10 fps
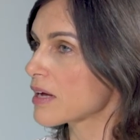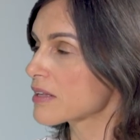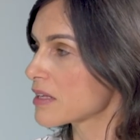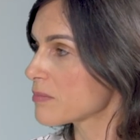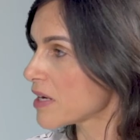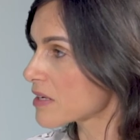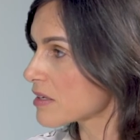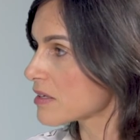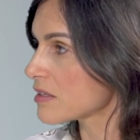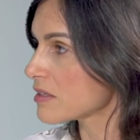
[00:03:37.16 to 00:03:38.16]
حتى
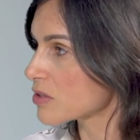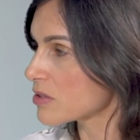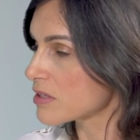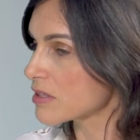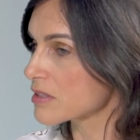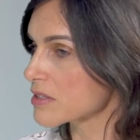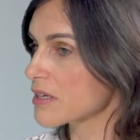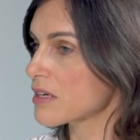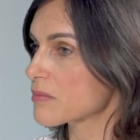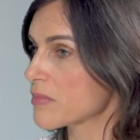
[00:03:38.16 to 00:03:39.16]
لبرا
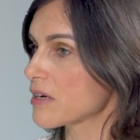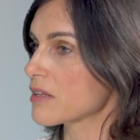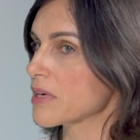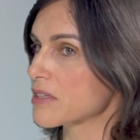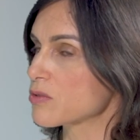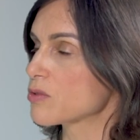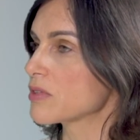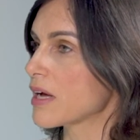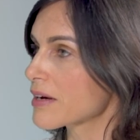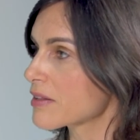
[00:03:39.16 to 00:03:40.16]
السعر باهظ معناتها
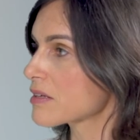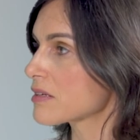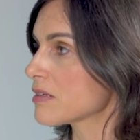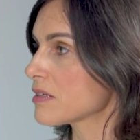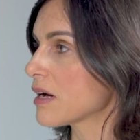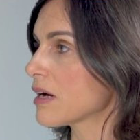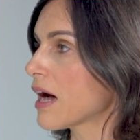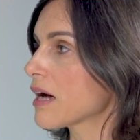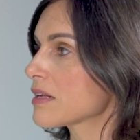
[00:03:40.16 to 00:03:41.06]
يكون اكثر ما باش